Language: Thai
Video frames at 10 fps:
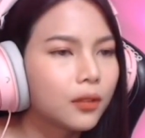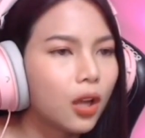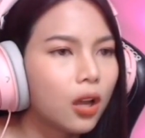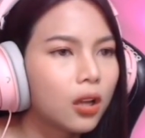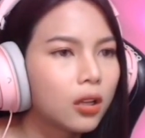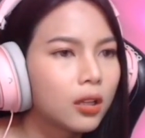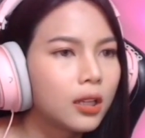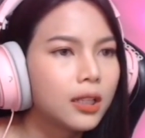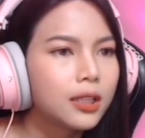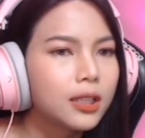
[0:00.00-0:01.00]
เนาะ
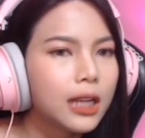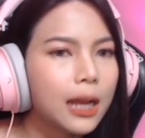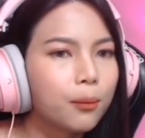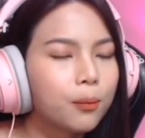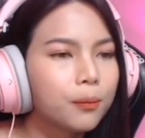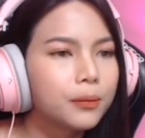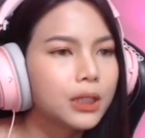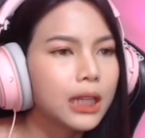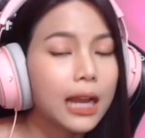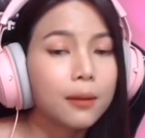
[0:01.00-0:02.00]
เจอกัน
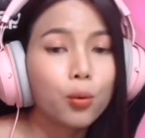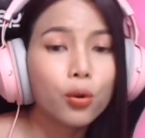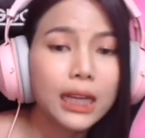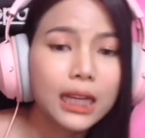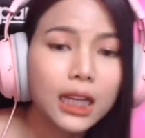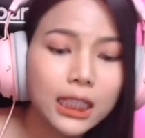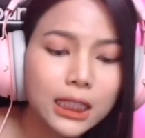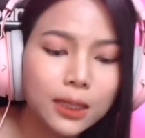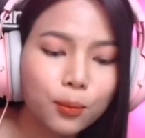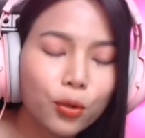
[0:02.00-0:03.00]
เจอกันพรุ่งนี้ก็คื
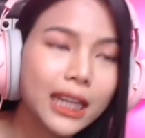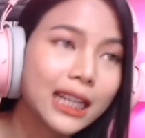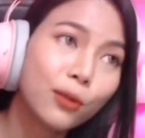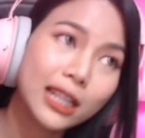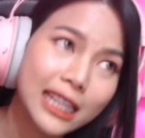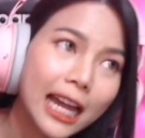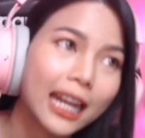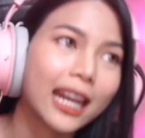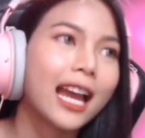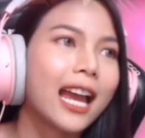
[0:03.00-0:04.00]
อพรุ่งนี้คือวันจันท
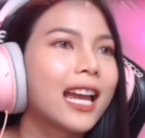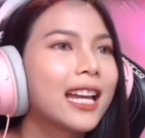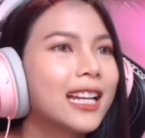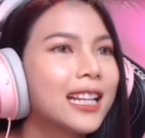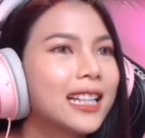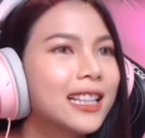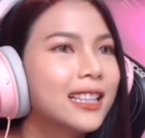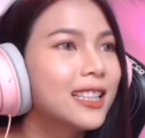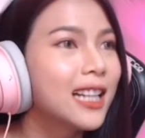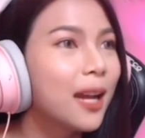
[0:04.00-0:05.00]
ร์นะคะ
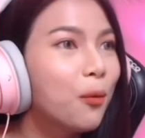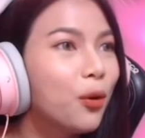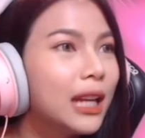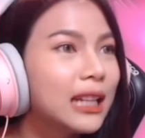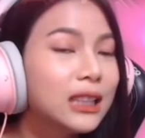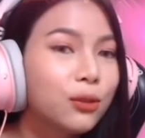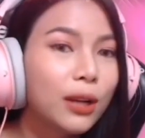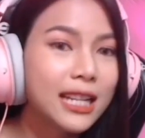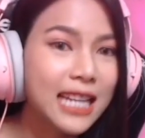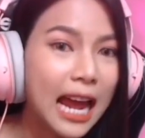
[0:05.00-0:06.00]
เจอกันพรุ่งนี้คือ
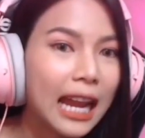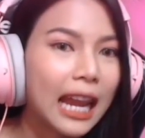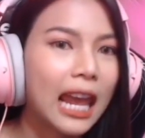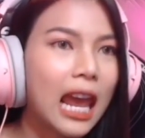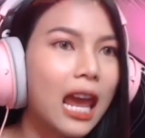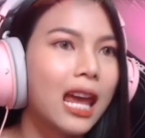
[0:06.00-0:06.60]
วันจันทร์นะฮะ